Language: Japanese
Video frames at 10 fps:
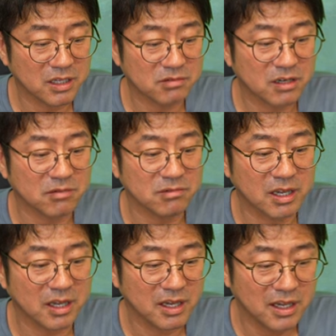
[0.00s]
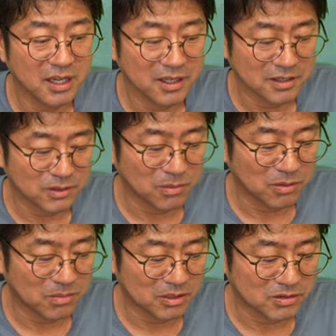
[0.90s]
らいのろうねと思い
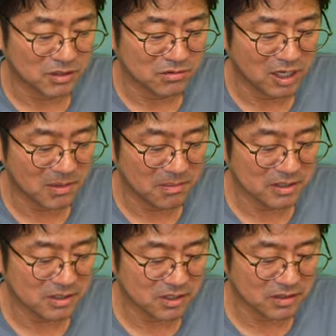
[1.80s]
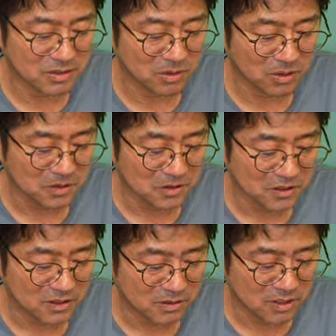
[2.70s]
ますよ羨ましいですよ
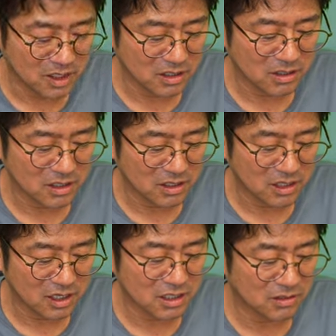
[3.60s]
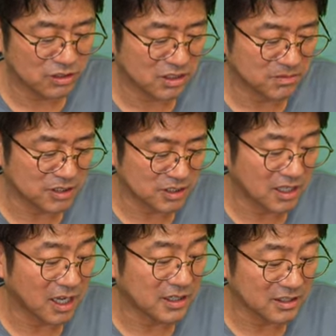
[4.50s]
ね体節々痛
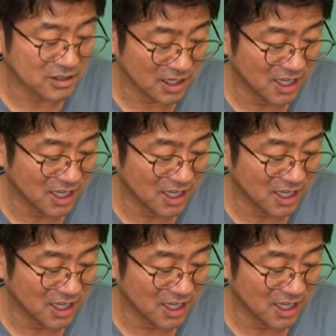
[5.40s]
いんですか